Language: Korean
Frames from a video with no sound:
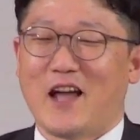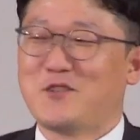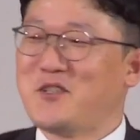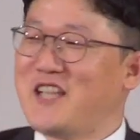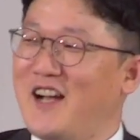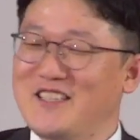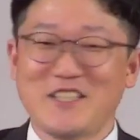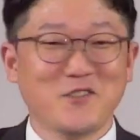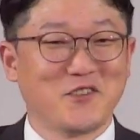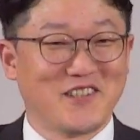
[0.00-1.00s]
아주 이상한
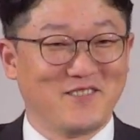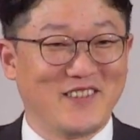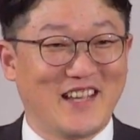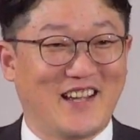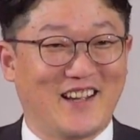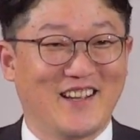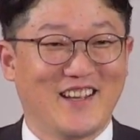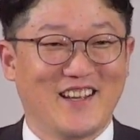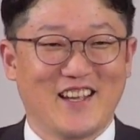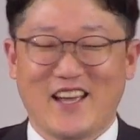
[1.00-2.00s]
친구들입니다.
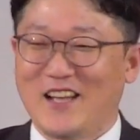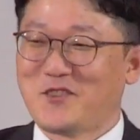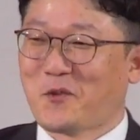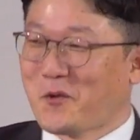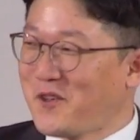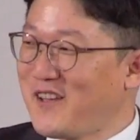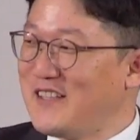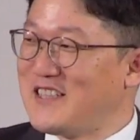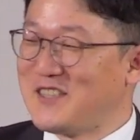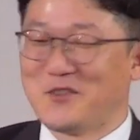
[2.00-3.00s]
아주
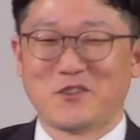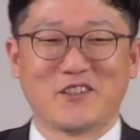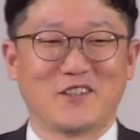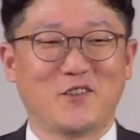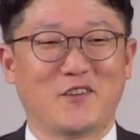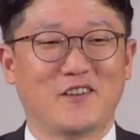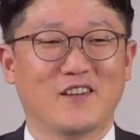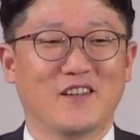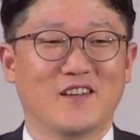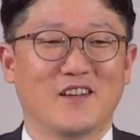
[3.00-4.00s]
독특한 친구들이고
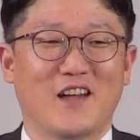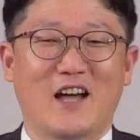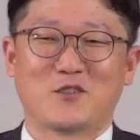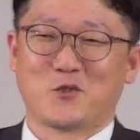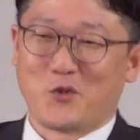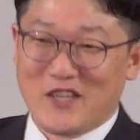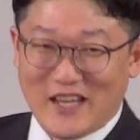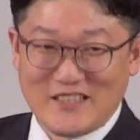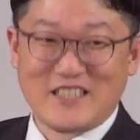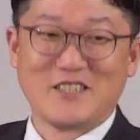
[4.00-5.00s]
아주
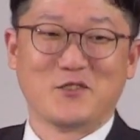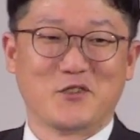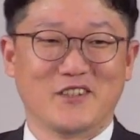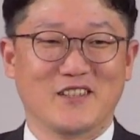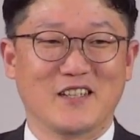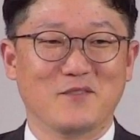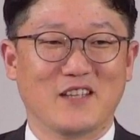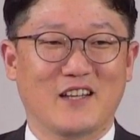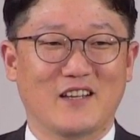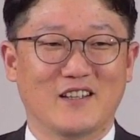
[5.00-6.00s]
귀한
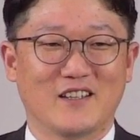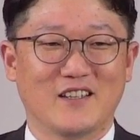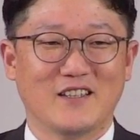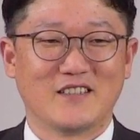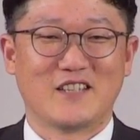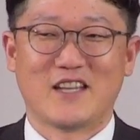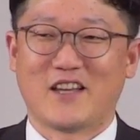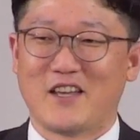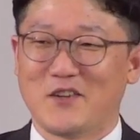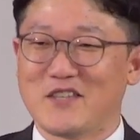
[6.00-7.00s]
친구들입니다.
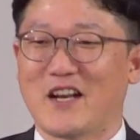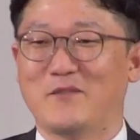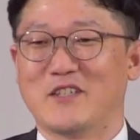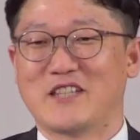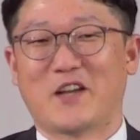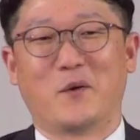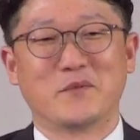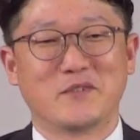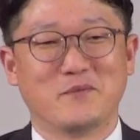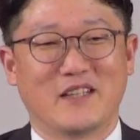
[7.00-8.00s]
세상에 이런 사람들 잘
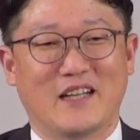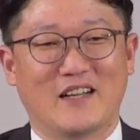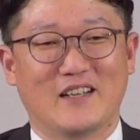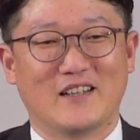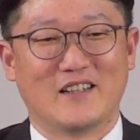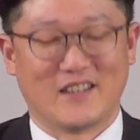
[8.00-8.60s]
없습니다.